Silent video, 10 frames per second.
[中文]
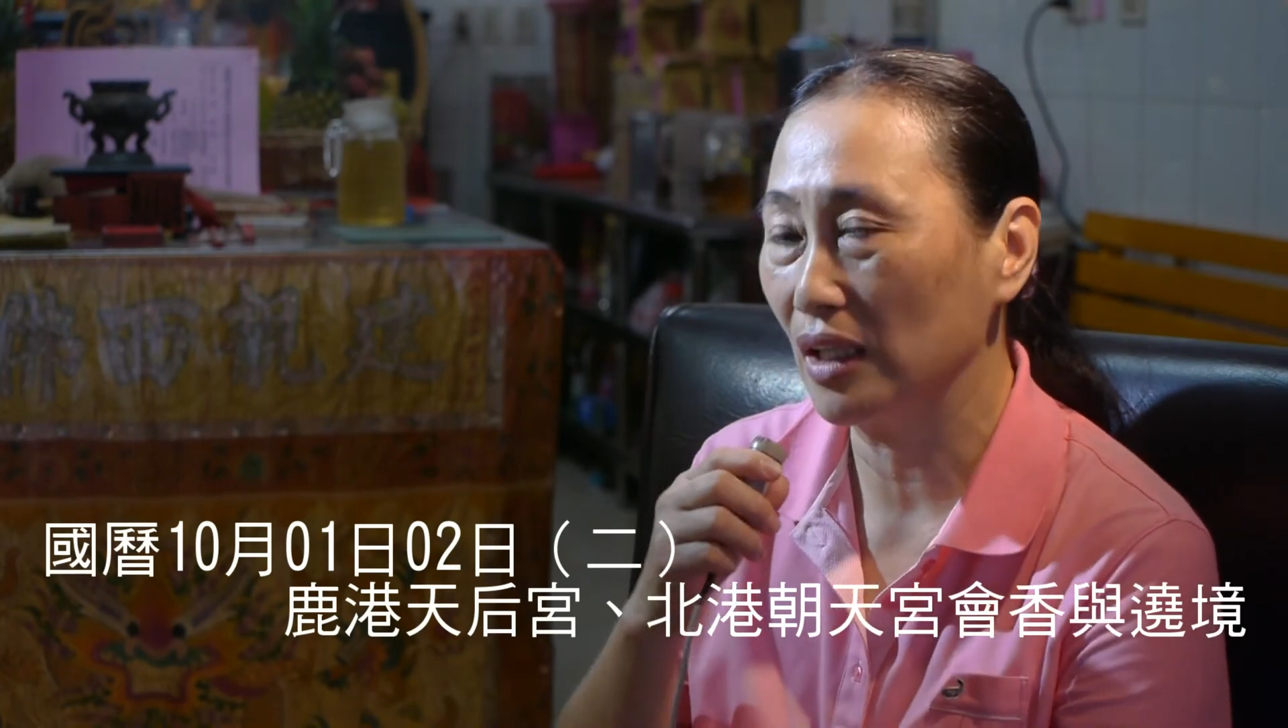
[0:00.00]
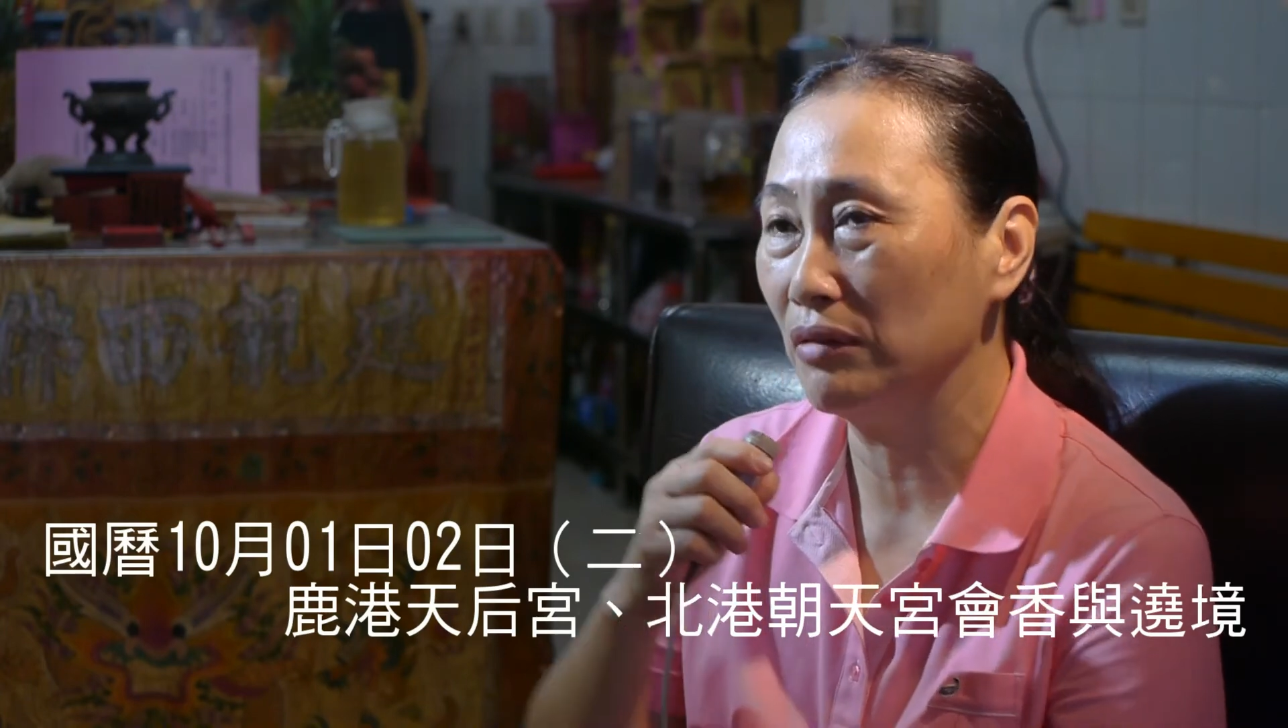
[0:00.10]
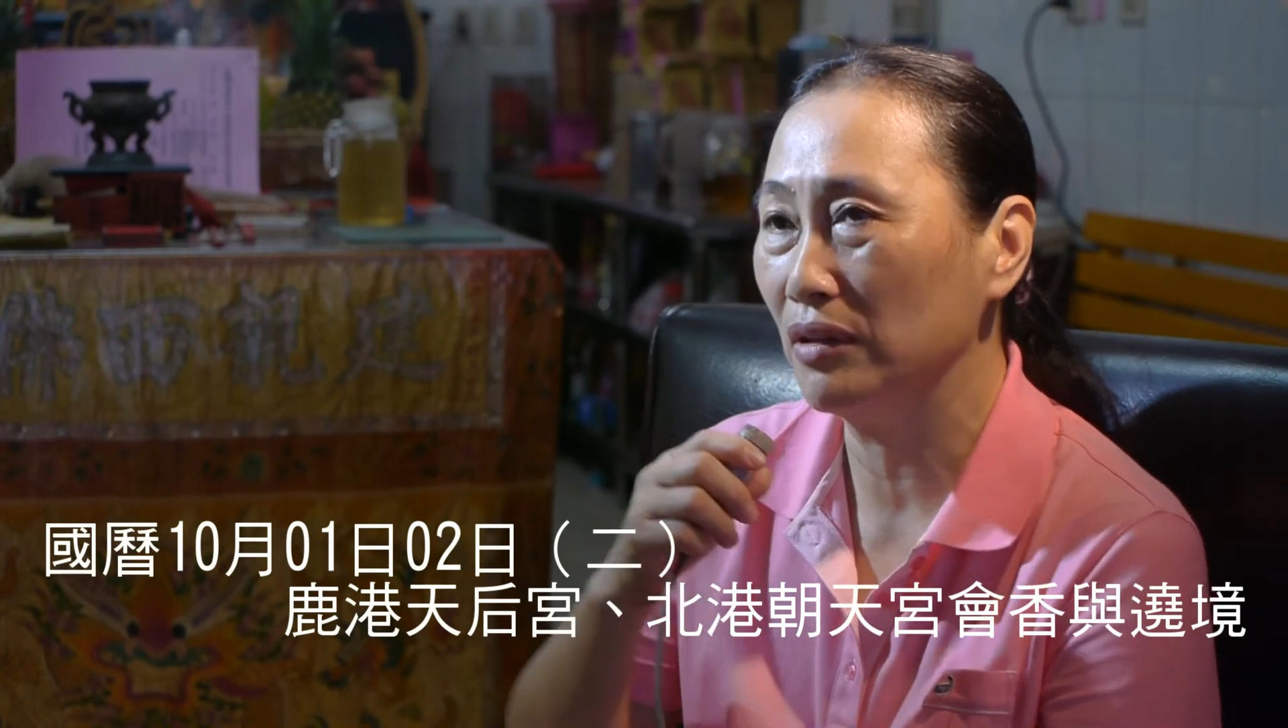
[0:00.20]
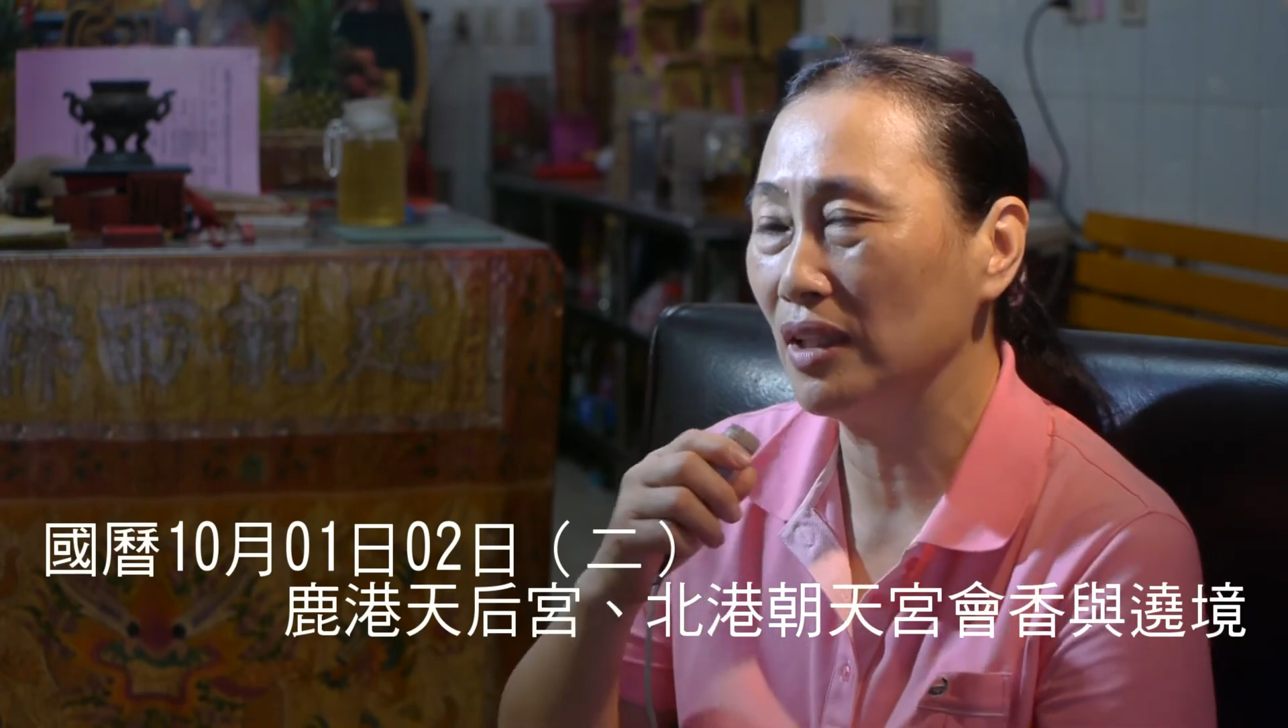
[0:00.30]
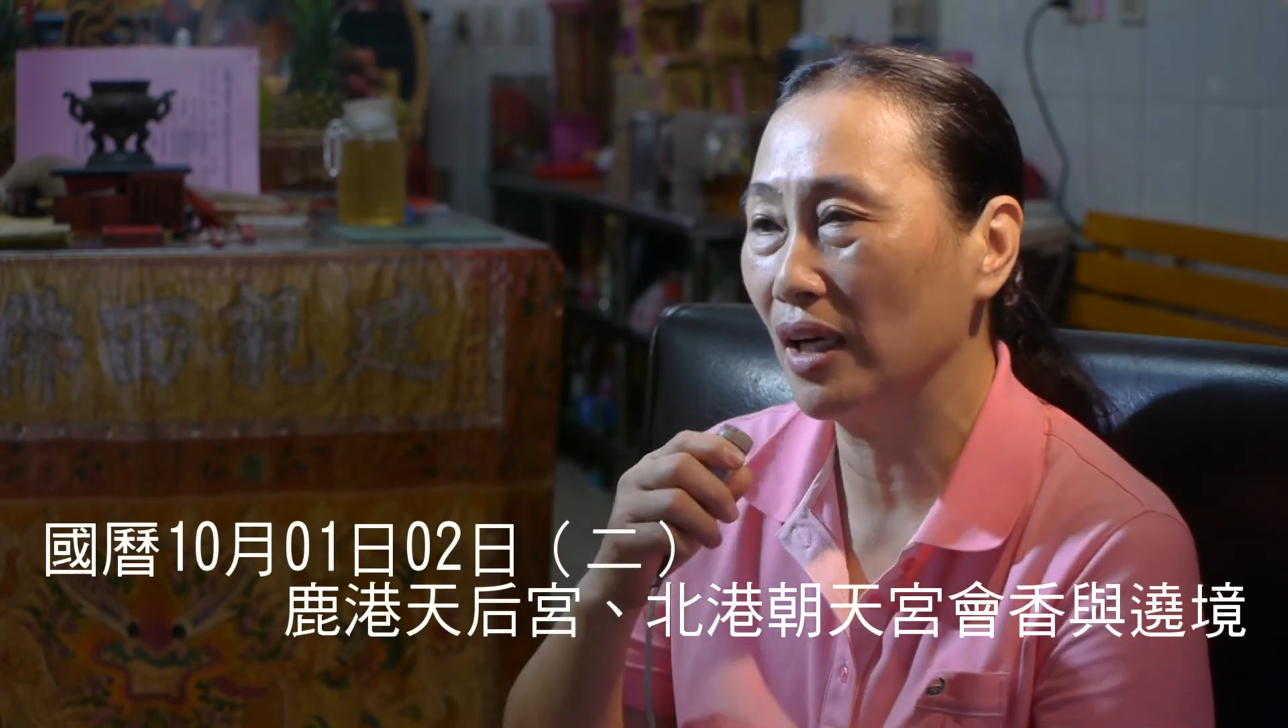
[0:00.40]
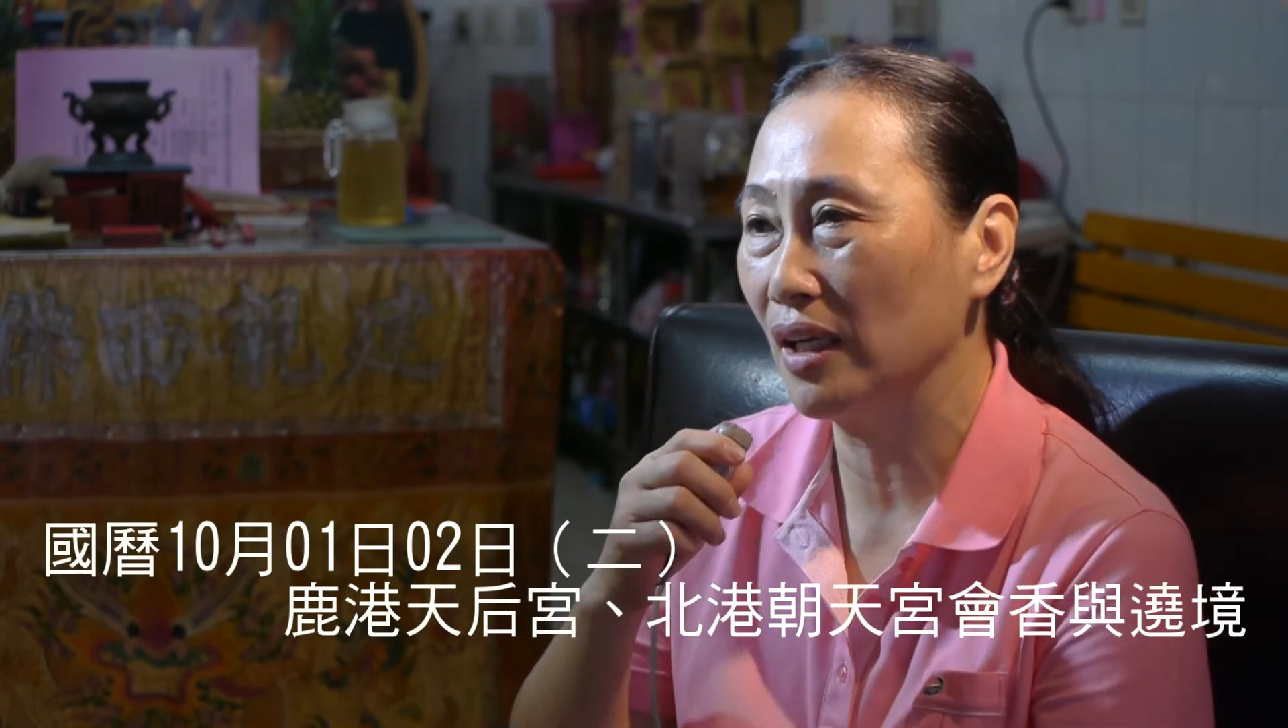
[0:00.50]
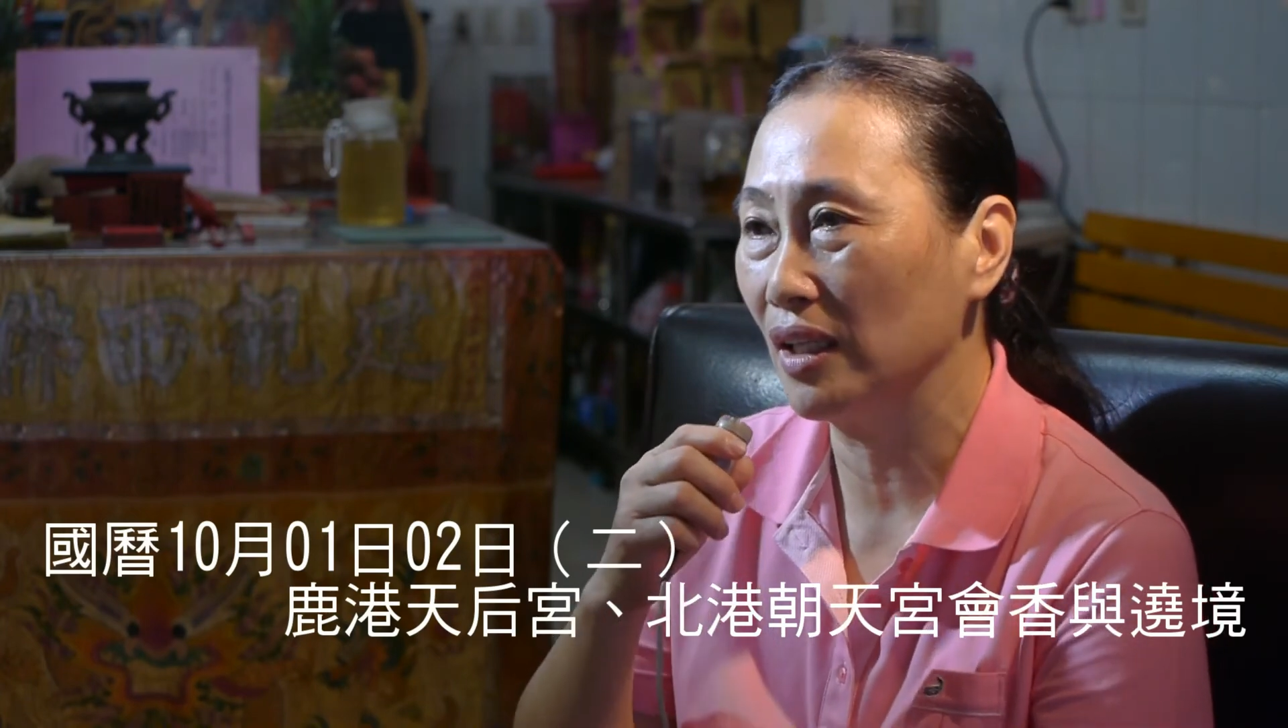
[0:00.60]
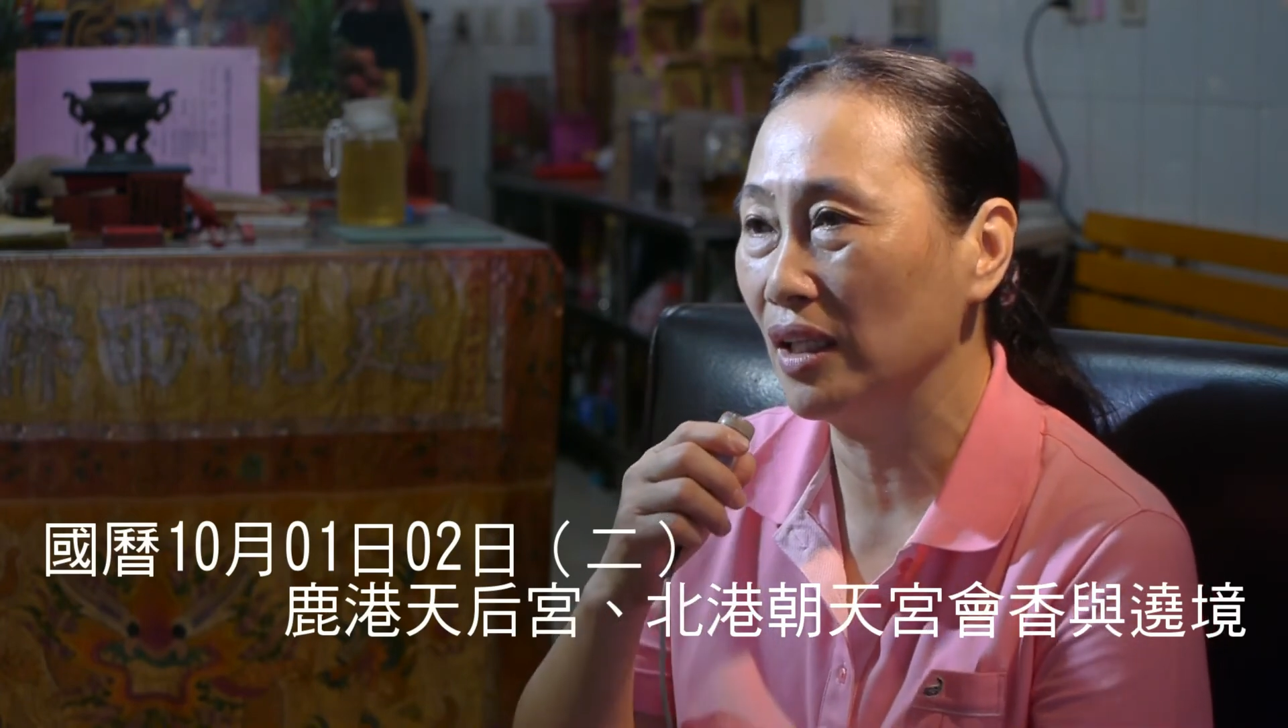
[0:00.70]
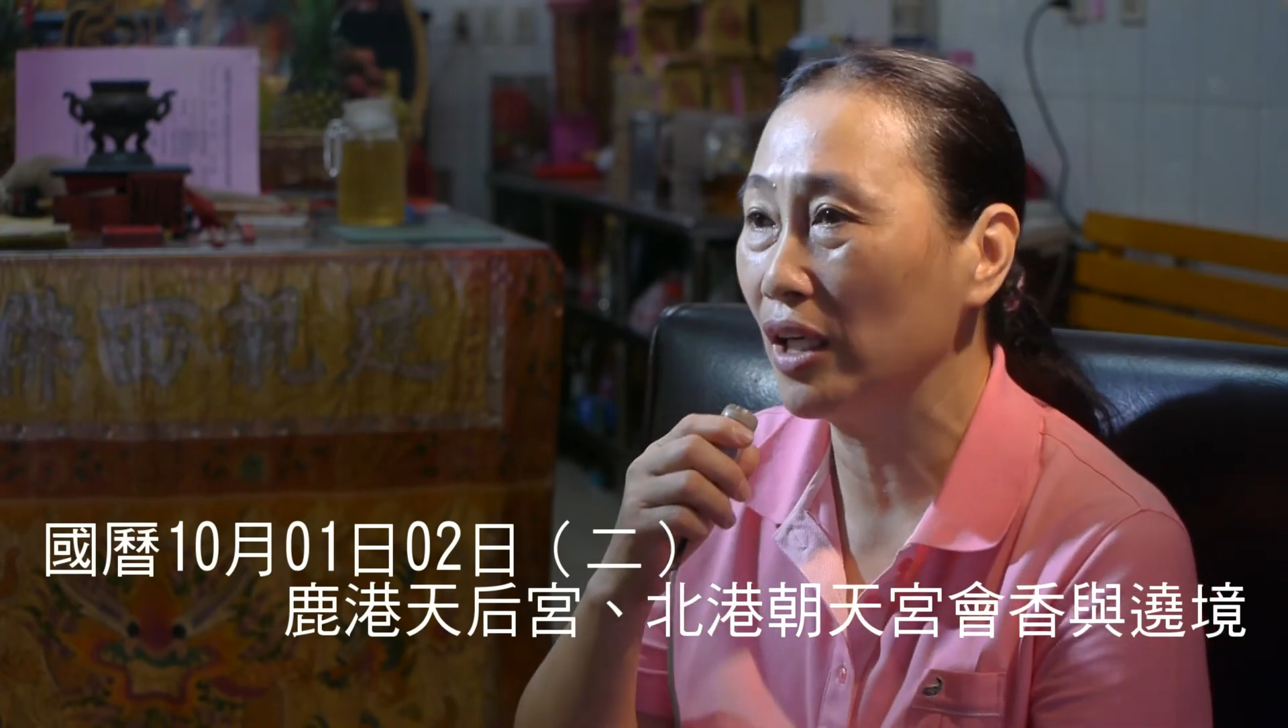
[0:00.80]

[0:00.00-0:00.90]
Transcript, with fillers: 因为遮人